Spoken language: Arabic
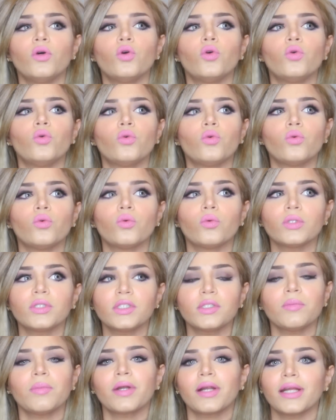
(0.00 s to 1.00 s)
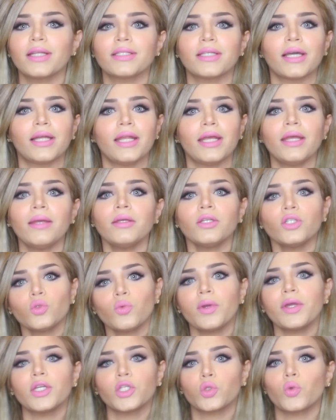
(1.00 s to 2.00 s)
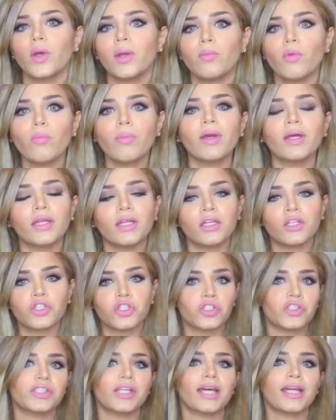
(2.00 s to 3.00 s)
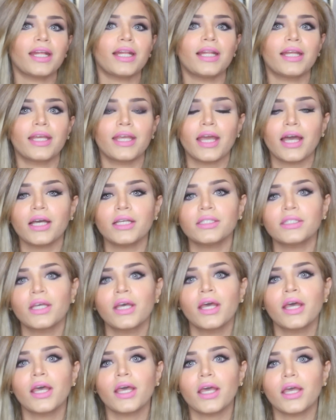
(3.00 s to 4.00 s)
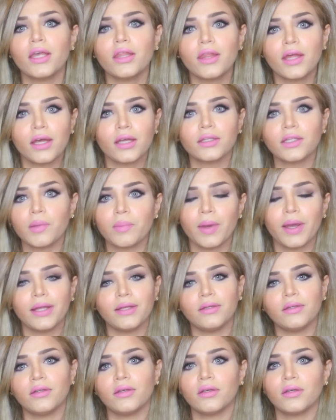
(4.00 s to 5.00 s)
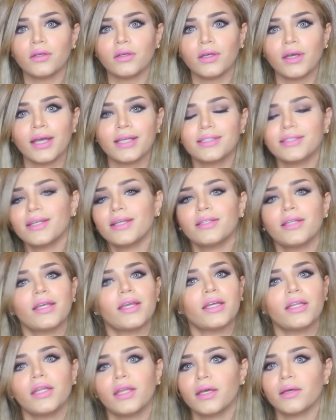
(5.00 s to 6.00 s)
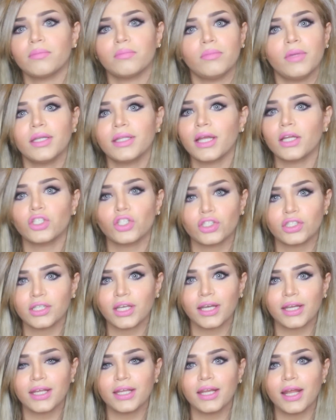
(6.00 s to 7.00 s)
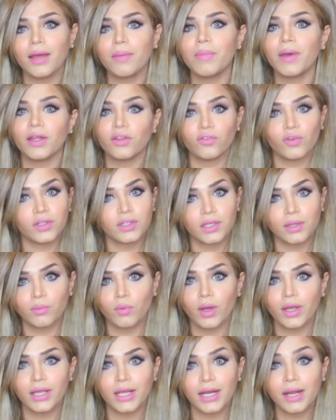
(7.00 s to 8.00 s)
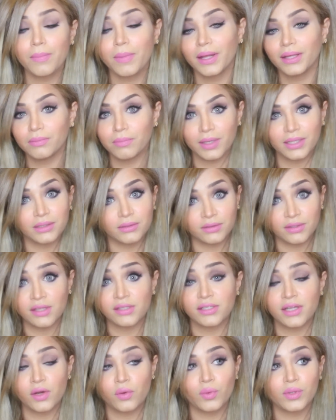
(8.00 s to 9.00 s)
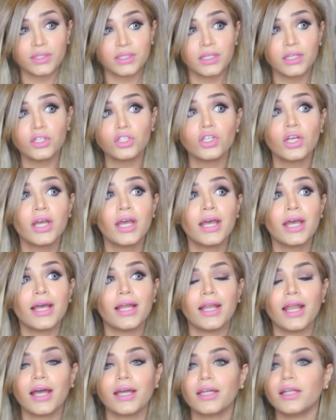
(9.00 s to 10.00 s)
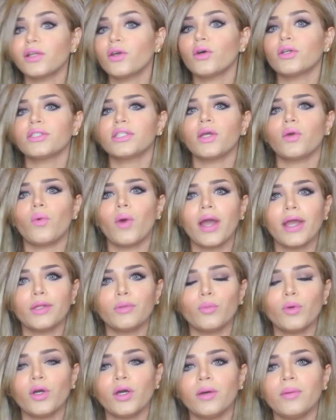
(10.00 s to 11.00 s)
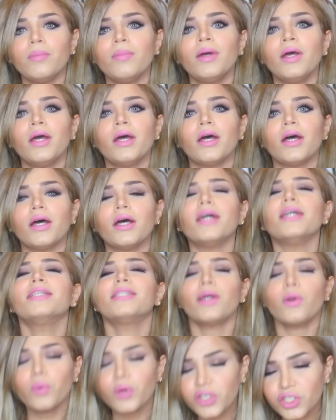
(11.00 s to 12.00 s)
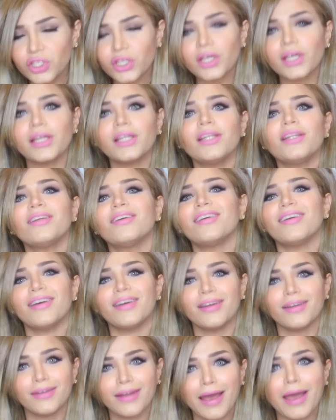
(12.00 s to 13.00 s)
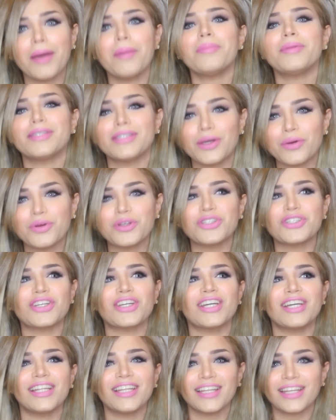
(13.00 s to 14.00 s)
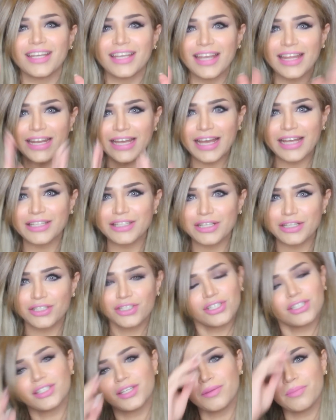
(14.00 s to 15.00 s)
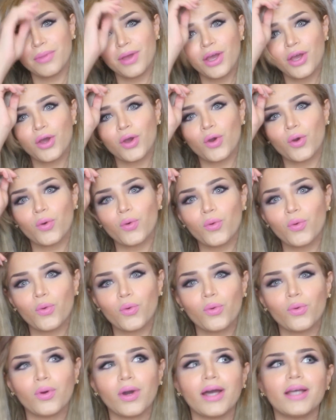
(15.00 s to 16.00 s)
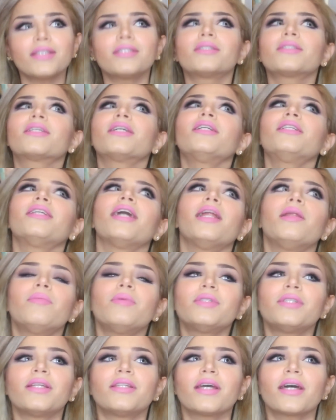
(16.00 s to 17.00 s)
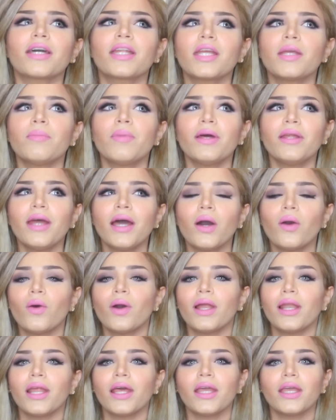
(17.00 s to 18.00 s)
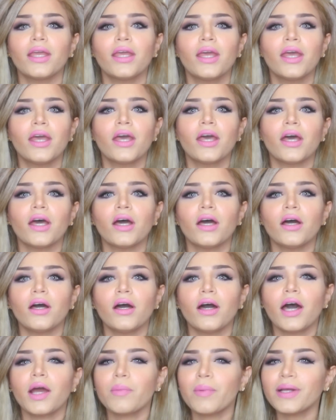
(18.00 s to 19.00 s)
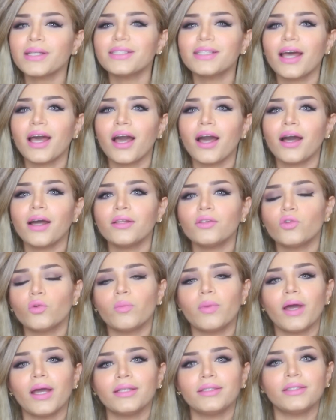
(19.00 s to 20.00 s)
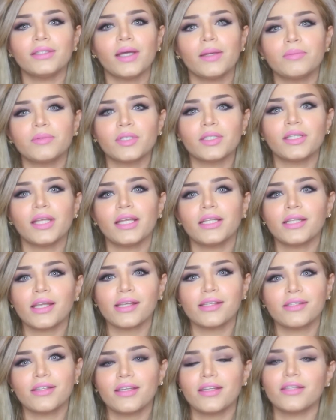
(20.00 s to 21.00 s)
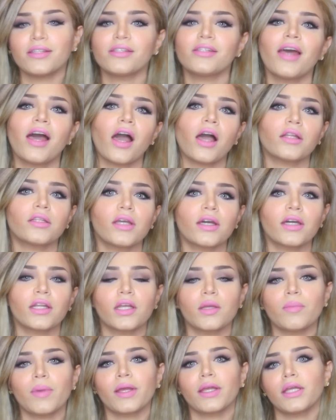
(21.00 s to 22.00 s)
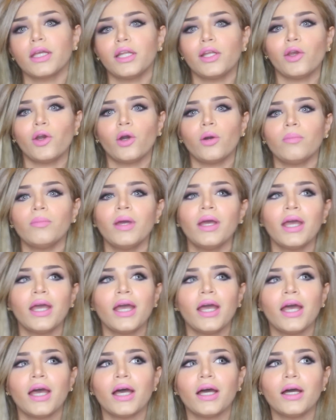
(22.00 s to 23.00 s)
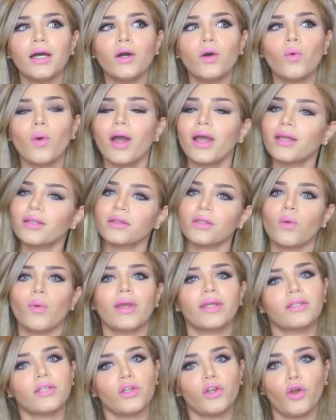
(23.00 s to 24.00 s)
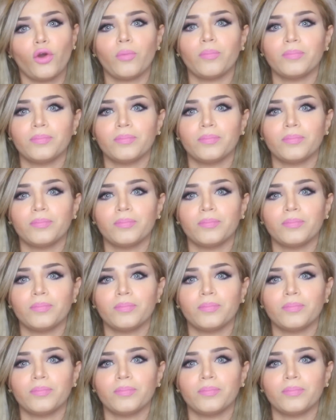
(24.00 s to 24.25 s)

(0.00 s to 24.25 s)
واستمريت عليه شوي شوي ممكن انك تصغرين القياس اذا طبعا آه، حسيتي انه محتاجه تصغرينه بعد فتره معينه بعد ما تنزلين وزنك لكن الكرسي وايد مهم يسوي شغل آه، نعم يسوي شغل ينحت الجسم وكنت ألبسه تقريبا حوالي أربع ساعات وبعدها ابتديت أزيد ساعة تقريبا كل يوم وأقطه وقت النوم